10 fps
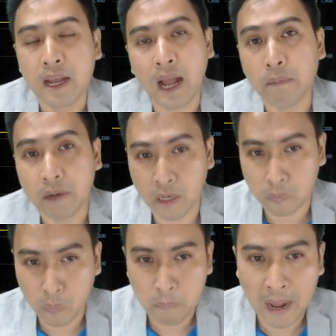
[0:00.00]
เข้ามาเดือน
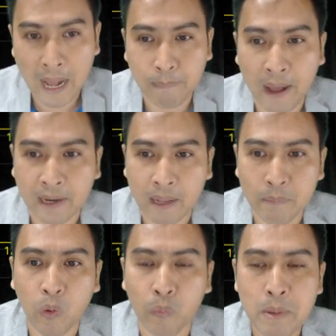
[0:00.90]
กุมภาพันธ์นะป
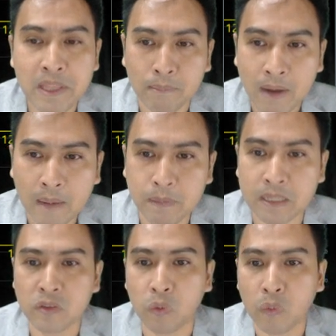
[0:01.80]
รากฏว่าไม่สามารถปิด
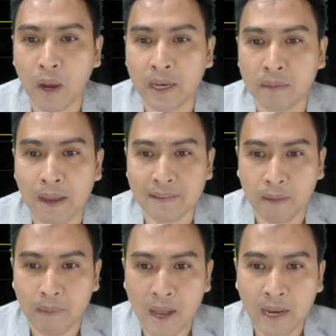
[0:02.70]
สูงกว่า
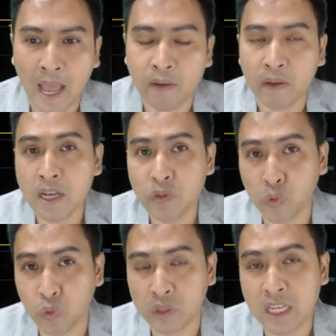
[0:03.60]
1835ได้โดยขึ้นสู
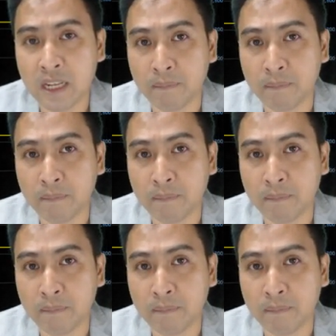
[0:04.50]
งสุดที่